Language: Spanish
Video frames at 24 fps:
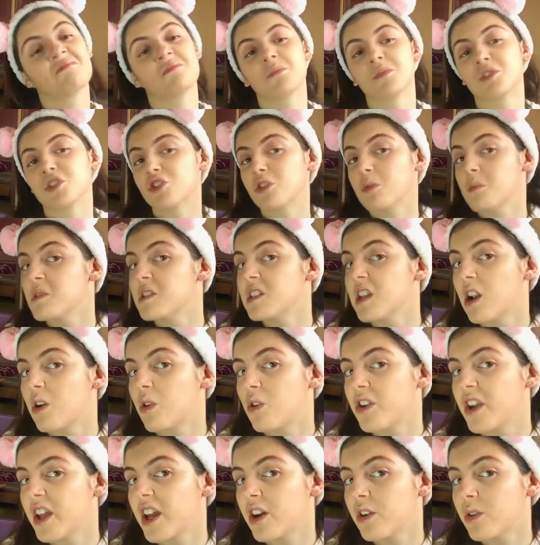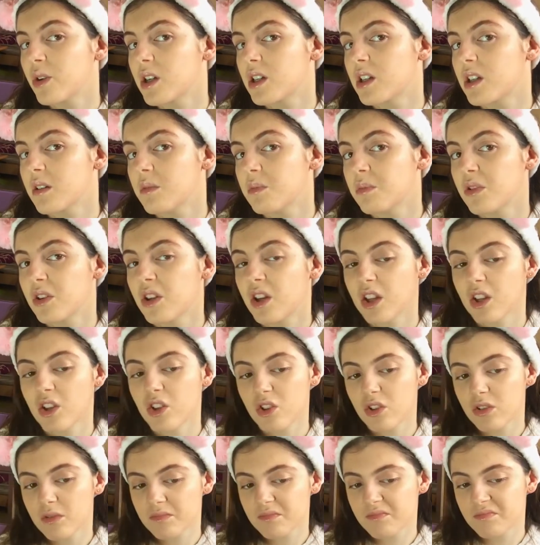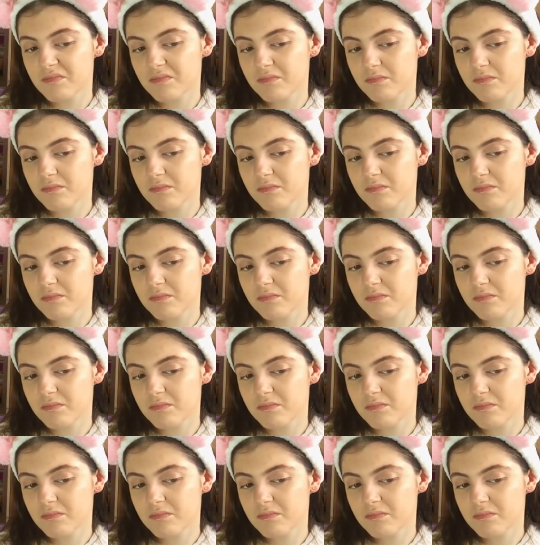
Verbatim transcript: Vosotros veis algo negro aquí porque yo...